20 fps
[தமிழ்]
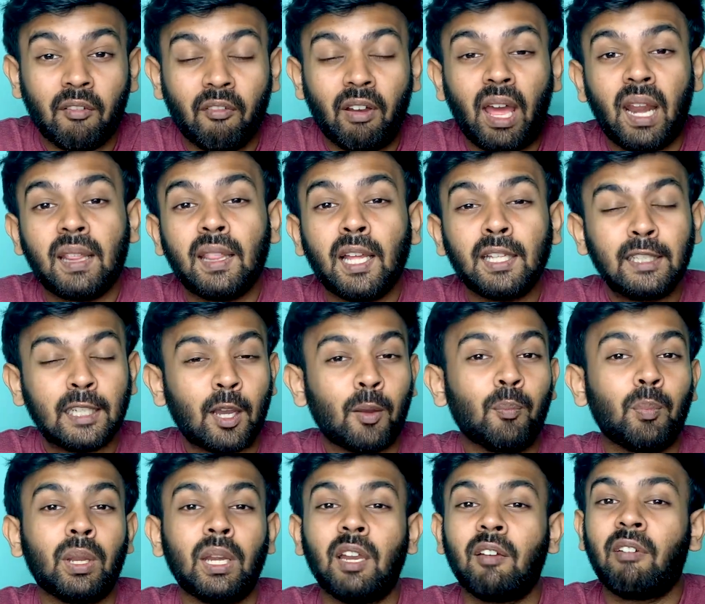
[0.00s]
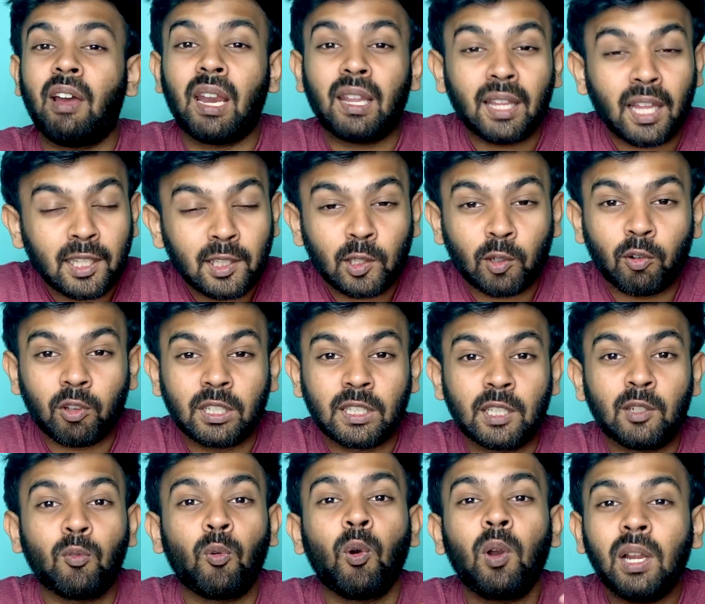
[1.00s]
வேறு ஏதாச்சும் கம்பெனியில் வேறு ஏதாச்சும்
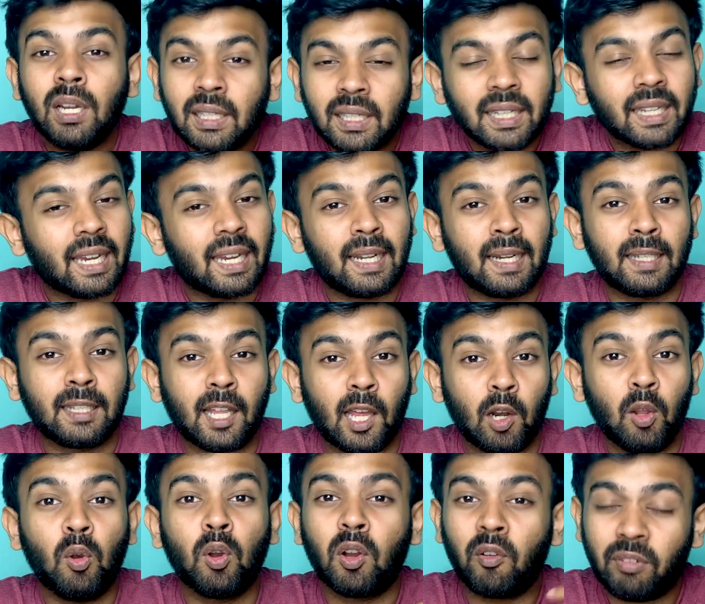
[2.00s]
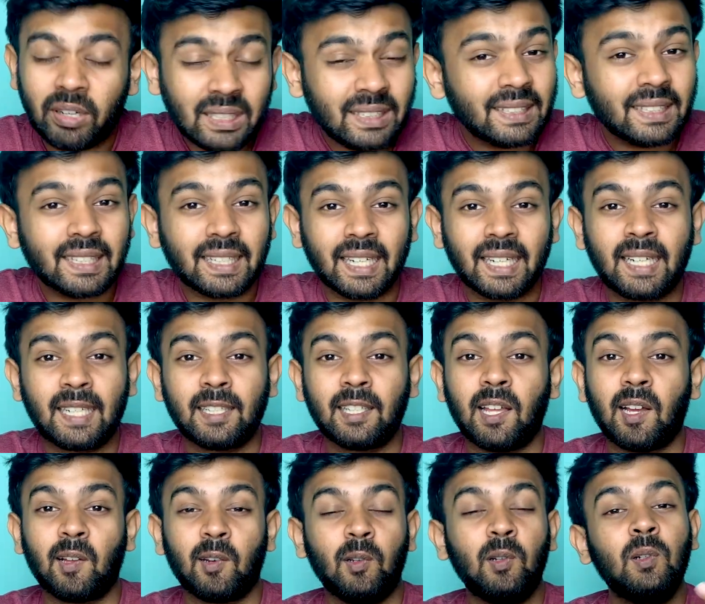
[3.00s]
கொஷின் உங்களுக்கு கேட்டிருந்தாலோ உங்கள் ஃப்ரெண்ட்ஸ்க்கு
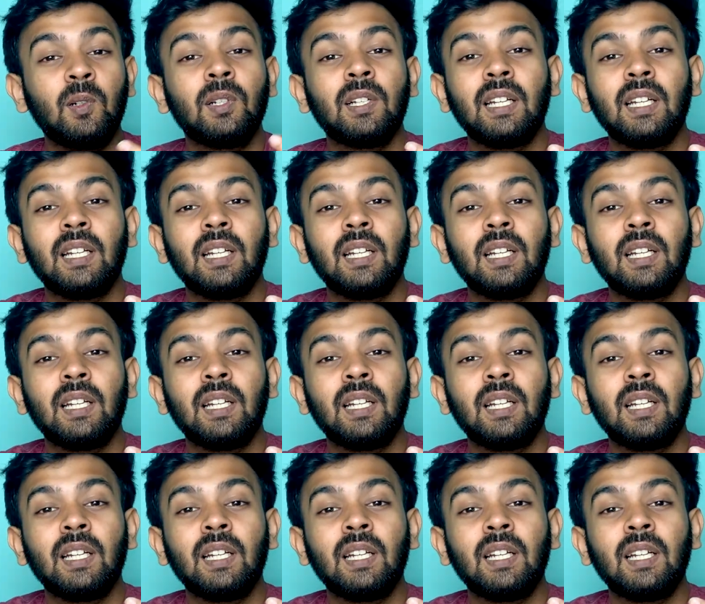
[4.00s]
கேட்டிருந்தாங்களோ